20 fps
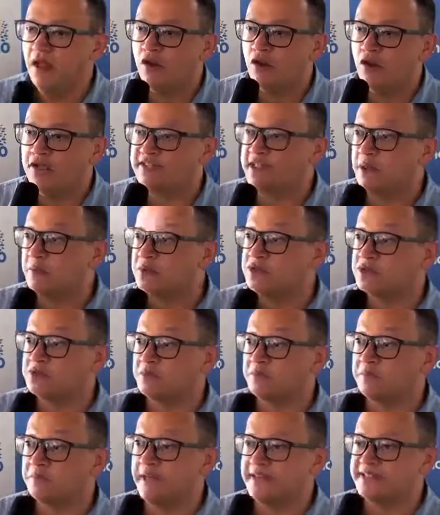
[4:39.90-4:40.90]
Nós estamos
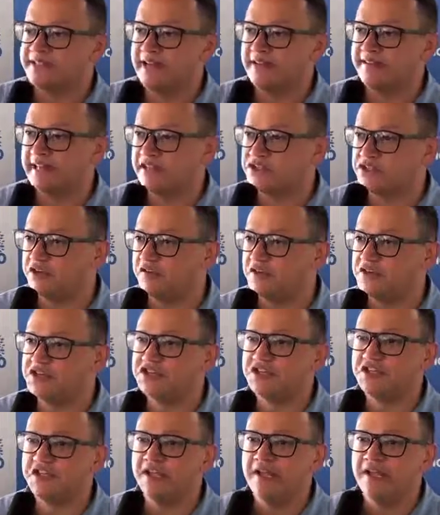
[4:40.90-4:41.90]
nas
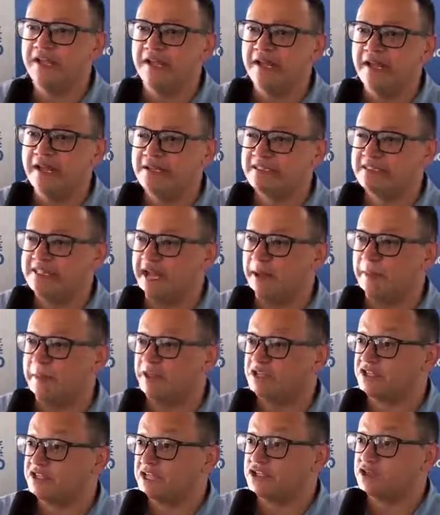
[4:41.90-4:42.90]
tratativas de sair,
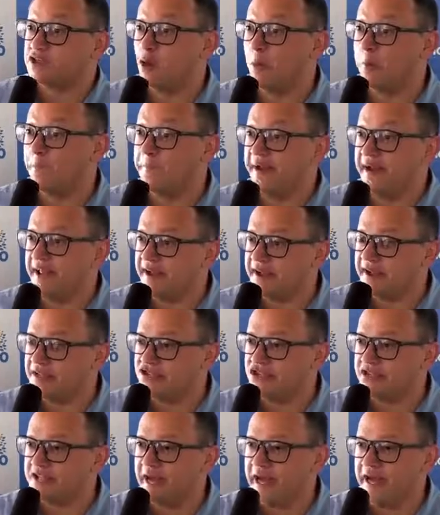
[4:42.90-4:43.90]
já sou
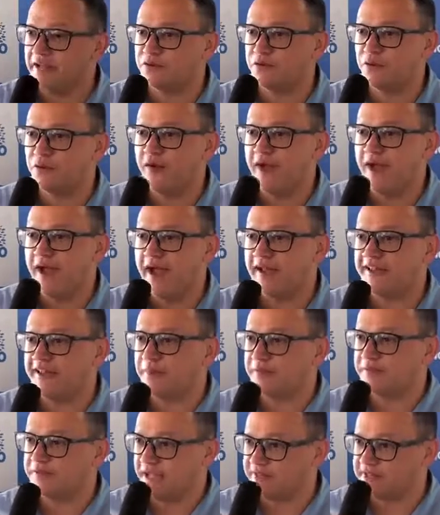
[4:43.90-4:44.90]
pré-candidato a
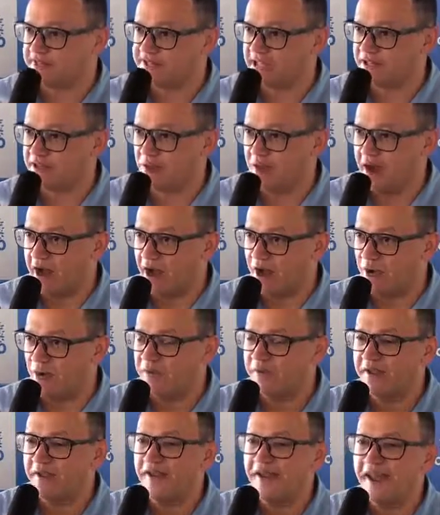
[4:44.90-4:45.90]
deputado
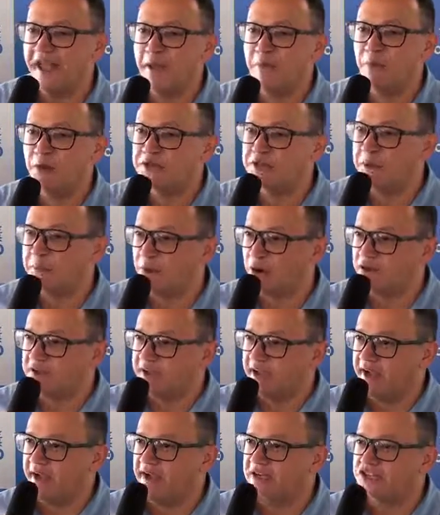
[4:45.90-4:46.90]
estadual, é muito
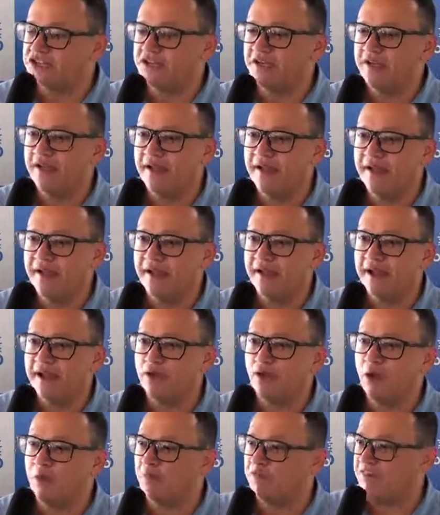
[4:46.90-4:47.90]
importante, é,
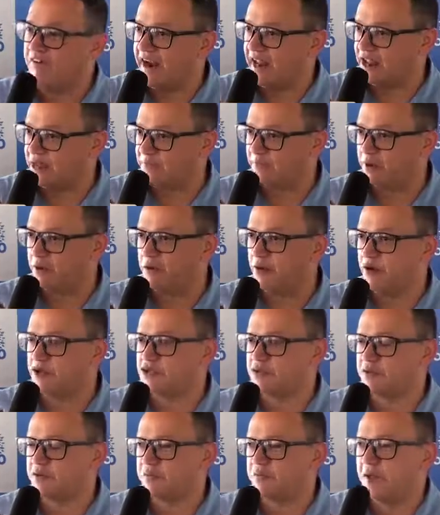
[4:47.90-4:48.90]
como falado pelo
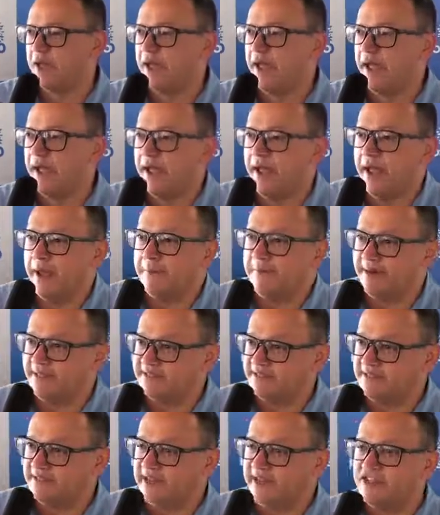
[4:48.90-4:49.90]
nosso é,
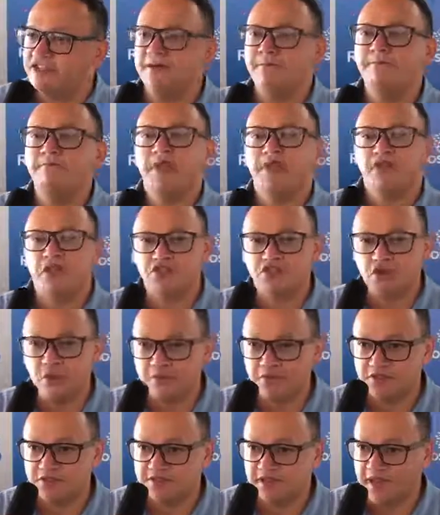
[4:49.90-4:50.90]
presidente, nós
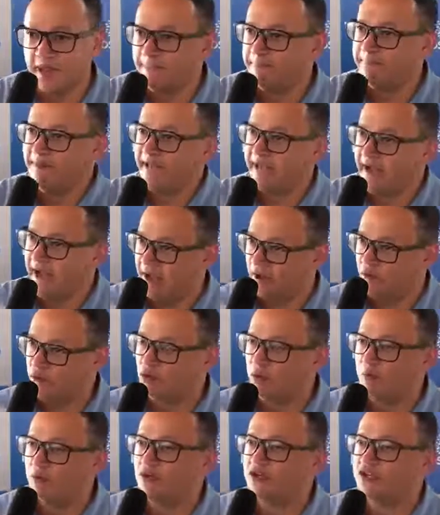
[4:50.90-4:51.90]
vamos ampliar o
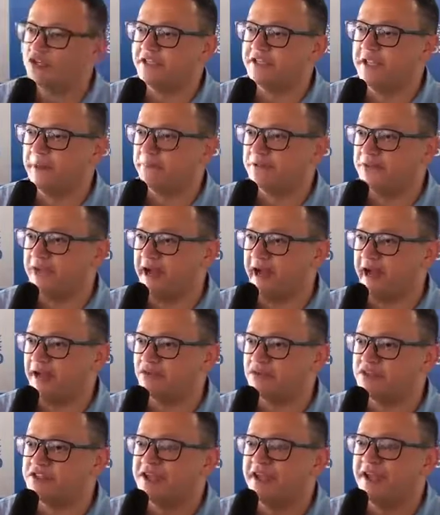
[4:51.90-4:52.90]
número de
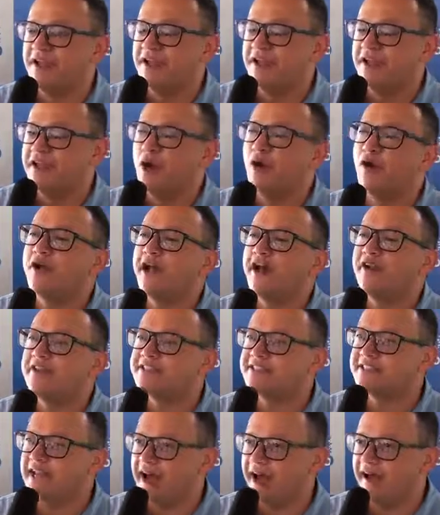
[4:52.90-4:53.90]
deputados e eu quero
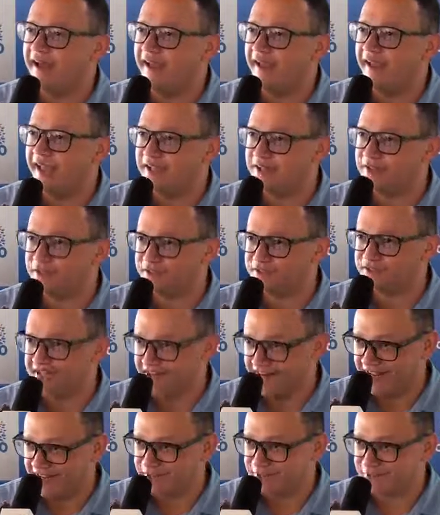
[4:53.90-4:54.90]
estar entre os
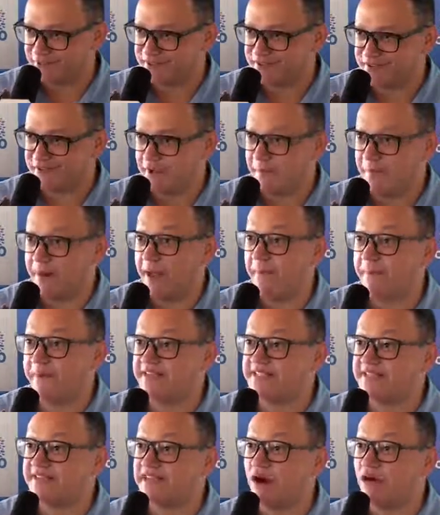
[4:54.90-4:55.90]
eleitos para
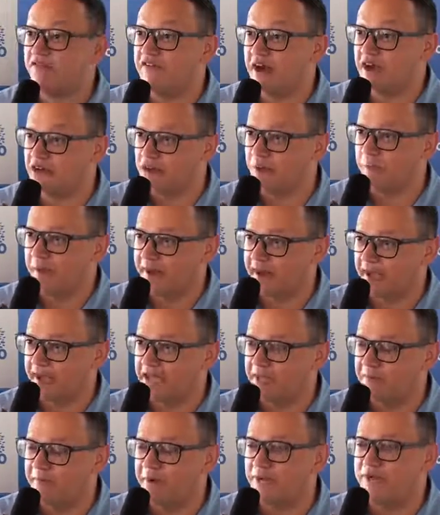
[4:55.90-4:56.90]
representar o Vale do
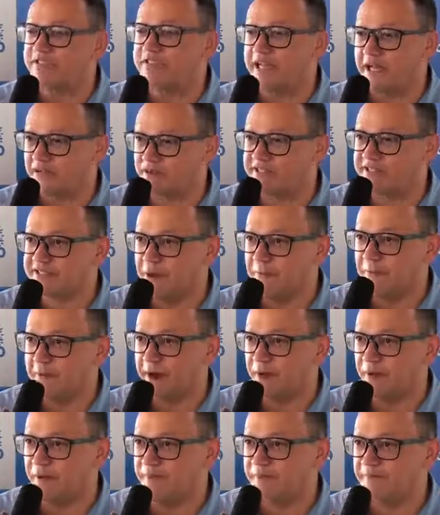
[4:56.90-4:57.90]
Paraíba e o estado de São
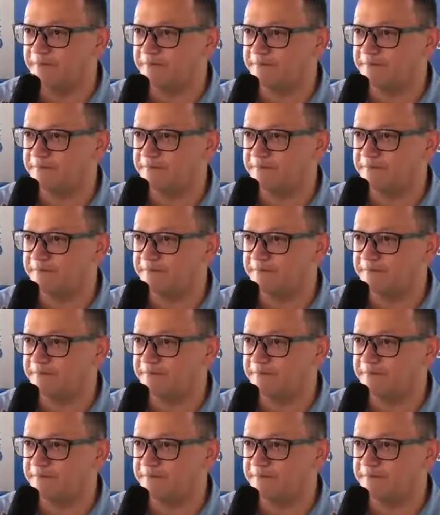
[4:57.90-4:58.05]
Paulo.